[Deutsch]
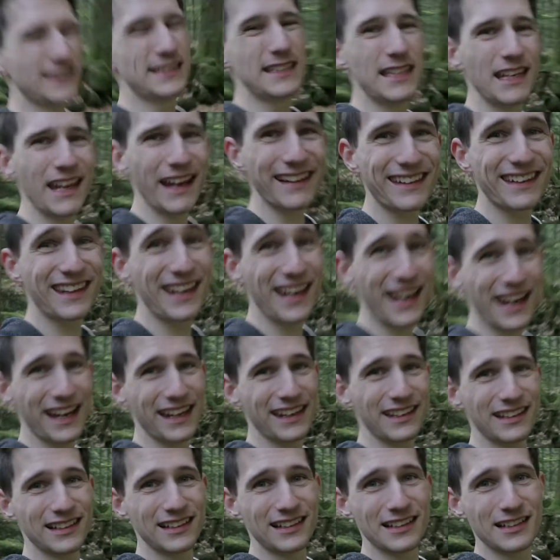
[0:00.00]
die sehr
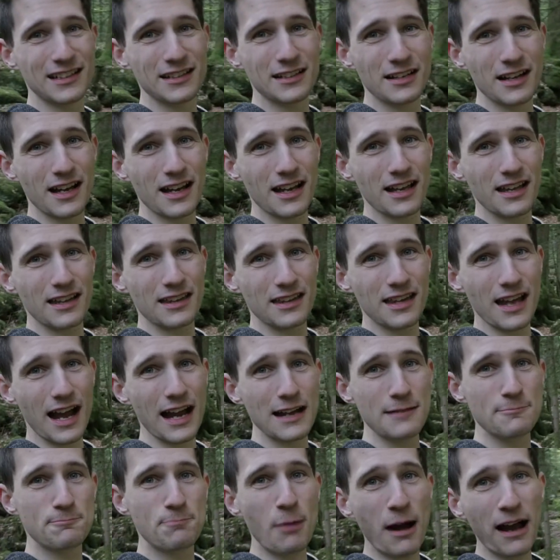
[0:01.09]
gerne
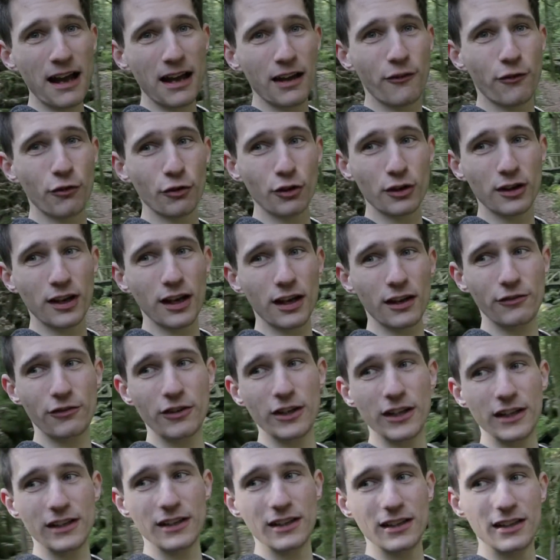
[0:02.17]
einen Bach
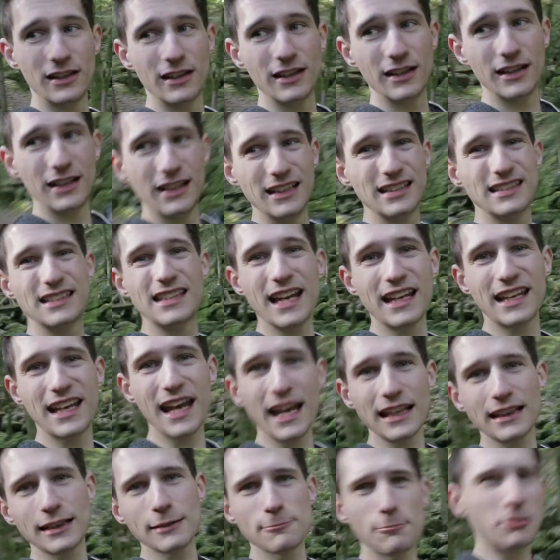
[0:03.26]
fotografieren, ist der
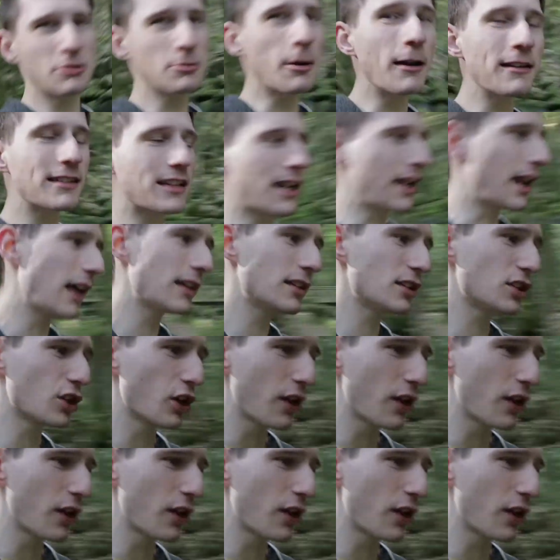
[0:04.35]
Gertelbach, ich weiß gar nicht, hatte ich